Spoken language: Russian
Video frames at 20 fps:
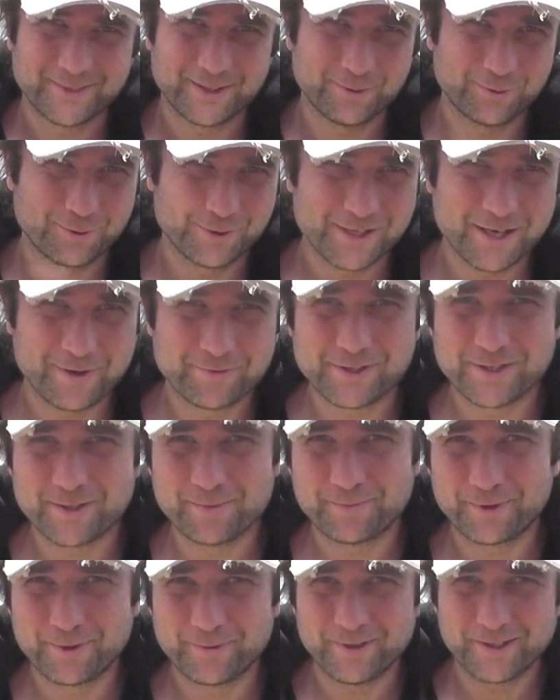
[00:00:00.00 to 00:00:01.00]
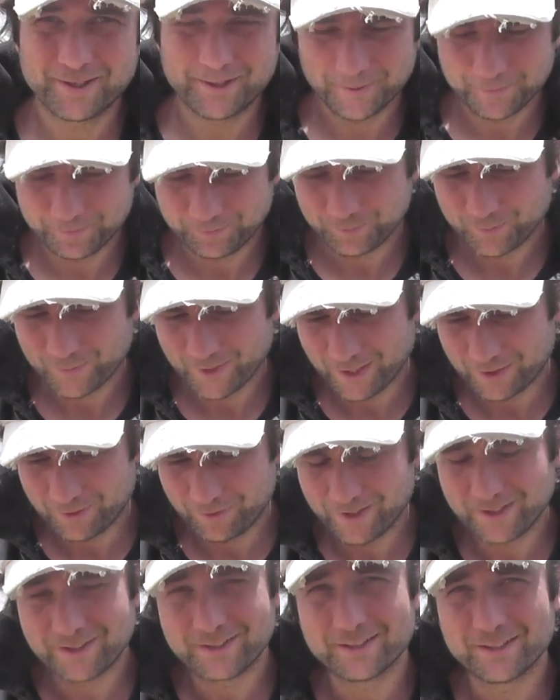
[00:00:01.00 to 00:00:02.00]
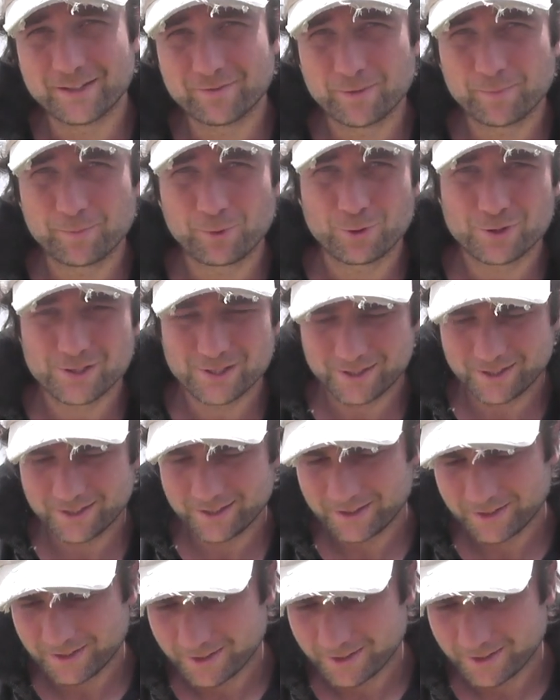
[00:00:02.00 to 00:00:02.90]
Друзья, всем привет! Ответы на вопросы.